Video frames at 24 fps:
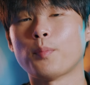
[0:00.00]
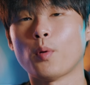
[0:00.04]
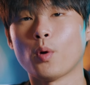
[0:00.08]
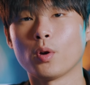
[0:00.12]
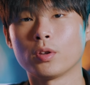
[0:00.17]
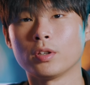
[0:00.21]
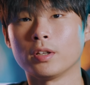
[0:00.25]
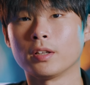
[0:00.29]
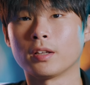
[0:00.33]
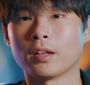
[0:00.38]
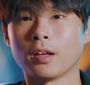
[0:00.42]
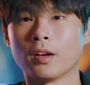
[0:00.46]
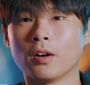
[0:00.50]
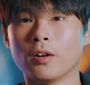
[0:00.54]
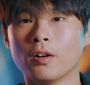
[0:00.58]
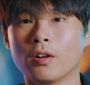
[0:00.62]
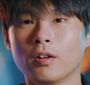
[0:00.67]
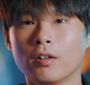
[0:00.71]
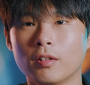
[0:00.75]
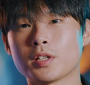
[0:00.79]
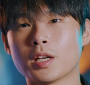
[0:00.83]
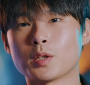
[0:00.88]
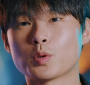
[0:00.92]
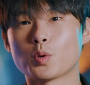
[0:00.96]
보여드릴게요
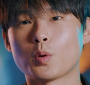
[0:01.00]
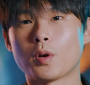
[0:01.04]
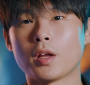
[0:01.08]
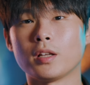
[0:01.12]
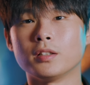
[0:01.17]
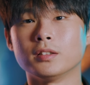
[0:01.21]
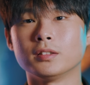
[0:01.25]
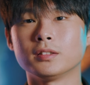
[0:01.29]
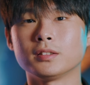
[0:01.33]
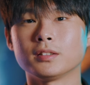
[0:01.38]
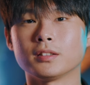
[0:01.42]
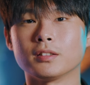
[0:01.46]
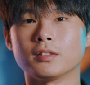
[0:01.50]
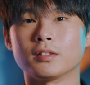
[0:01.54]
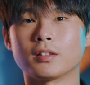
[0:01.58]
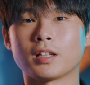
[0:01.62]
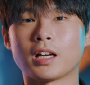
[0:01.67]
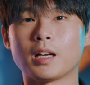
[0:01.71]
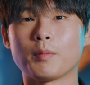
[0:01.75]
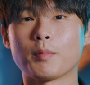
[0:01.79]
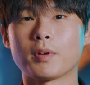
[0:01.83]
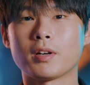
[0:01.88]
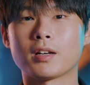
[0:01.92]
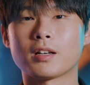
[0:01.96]
제 손에는 어,
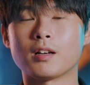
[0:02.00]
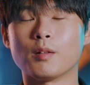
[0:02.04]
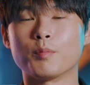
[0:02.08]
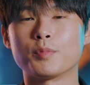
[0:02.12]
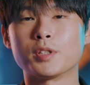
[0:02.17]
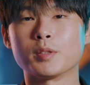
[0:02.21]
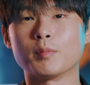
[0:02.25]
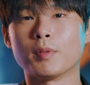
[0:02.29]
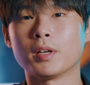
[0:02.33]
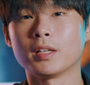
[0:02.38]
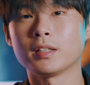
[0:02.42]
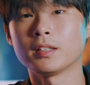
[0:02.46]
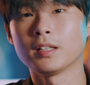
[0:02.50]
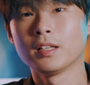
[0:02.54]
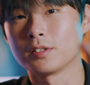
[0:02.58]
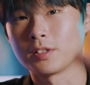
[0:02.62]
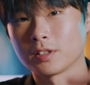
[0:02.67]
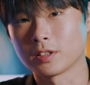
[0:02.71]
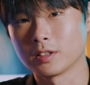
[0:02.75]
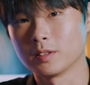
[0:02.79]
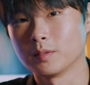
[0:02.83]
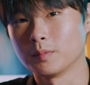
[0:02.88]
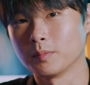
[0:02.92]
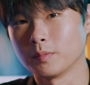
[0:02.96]
카메라가 없지만
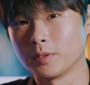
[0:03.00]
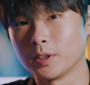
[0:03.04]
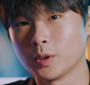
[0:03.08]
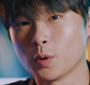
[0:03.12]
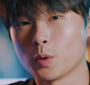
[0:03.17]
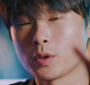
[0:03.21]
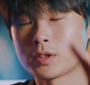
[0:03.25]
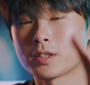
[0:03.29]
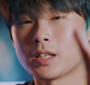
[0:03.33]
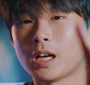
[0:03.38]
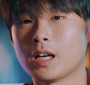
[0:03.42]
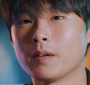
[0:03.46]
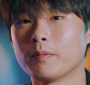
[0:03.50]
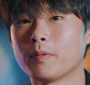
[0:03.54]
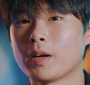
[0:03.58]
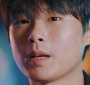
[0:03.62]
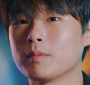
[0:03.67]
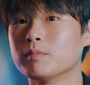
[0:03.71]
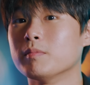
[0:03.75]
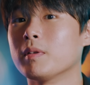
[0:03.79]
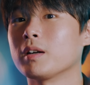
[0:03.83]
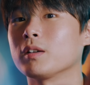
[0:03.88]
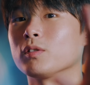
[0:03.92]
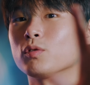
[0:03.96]
지금 EOS
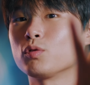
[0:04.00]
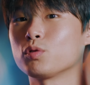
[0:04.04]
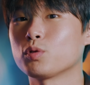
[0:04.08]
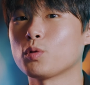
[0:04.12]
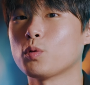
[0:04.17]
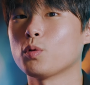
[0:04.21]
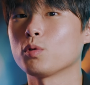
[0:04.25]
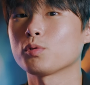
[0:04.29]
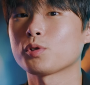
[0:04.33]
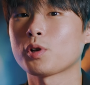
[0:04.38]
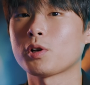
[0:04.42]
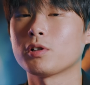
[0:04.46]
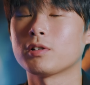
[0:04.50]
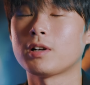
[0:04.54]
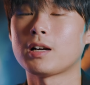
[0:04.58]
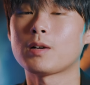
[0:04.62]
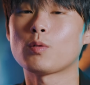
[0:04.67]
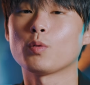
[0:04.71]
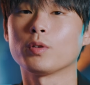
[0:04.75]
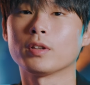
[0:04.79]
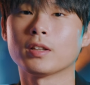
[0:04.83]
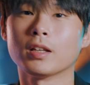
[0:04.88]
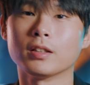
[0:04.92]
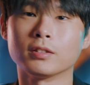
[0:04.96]
R5 마크 2로
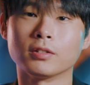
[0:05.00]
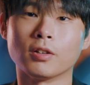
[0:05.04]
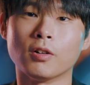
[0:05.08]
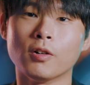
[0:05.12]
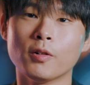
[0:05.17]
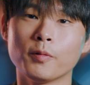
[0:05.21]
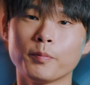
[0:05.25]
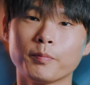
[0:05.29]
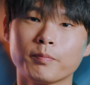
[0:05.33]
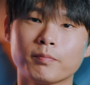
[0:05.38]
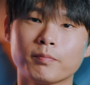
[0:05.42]
촬영하고 있다는 거